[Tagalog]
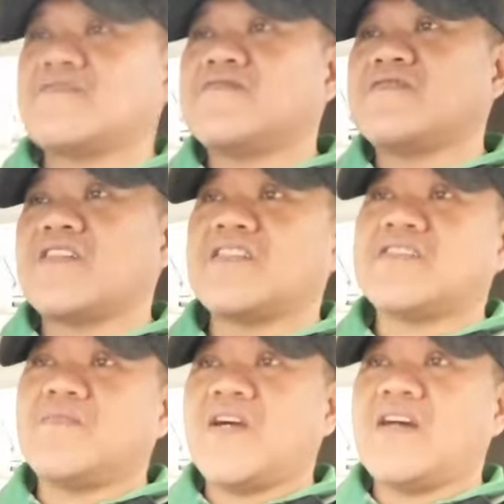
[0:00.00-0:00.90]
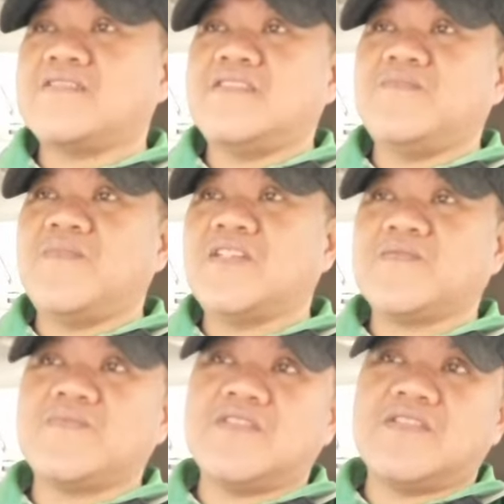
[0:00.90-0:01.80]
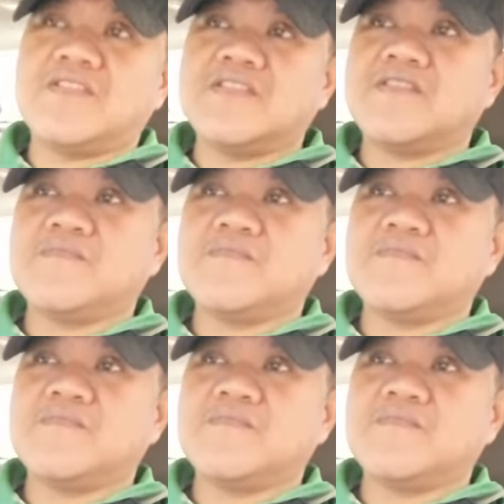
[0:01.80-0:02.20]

Congrats sa mga achievements mo.